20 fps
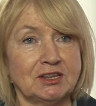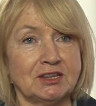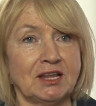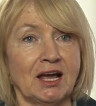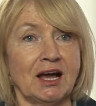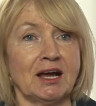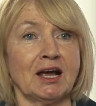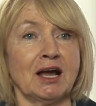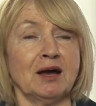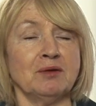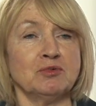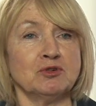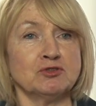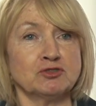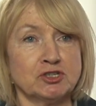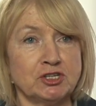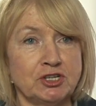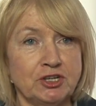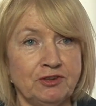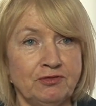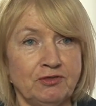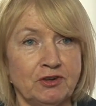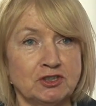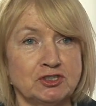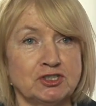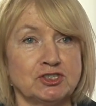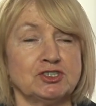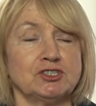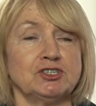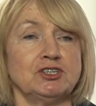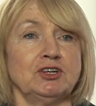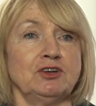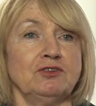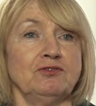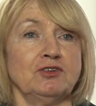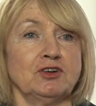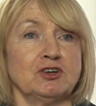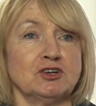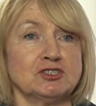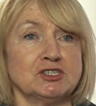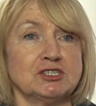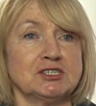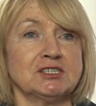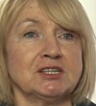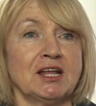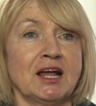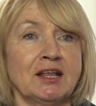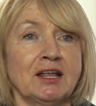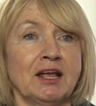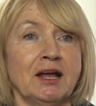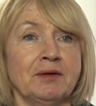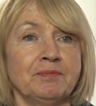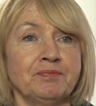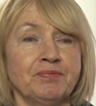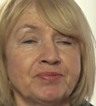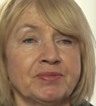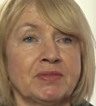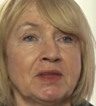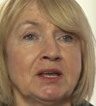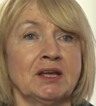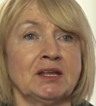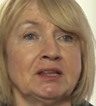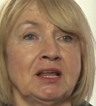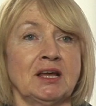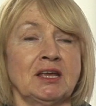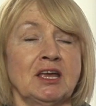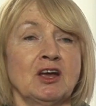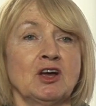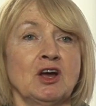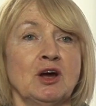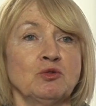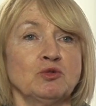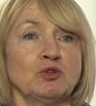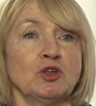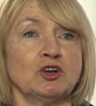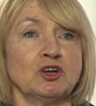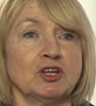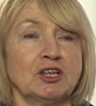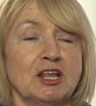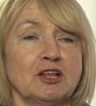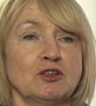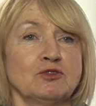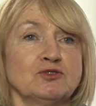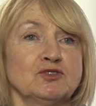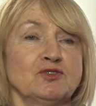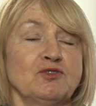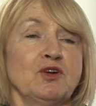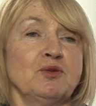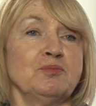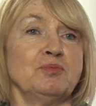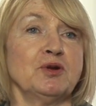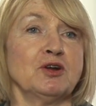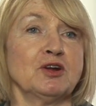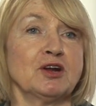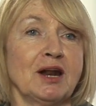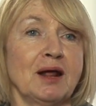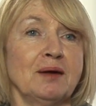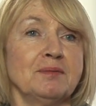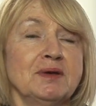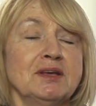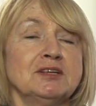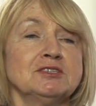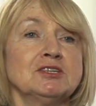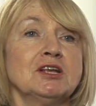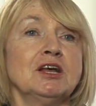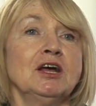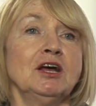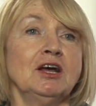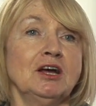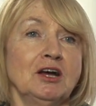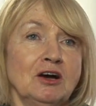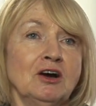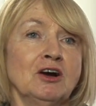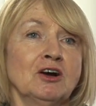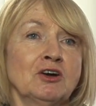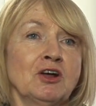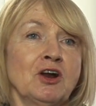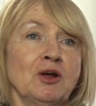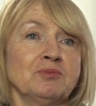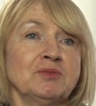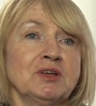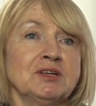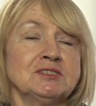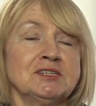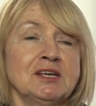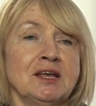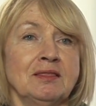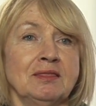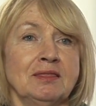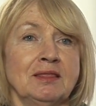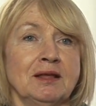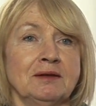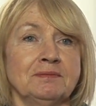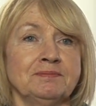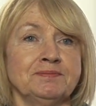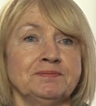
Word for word: taka możliwość wykorzystania takiego autorytetu w swoim programie jest ogromnie cenna.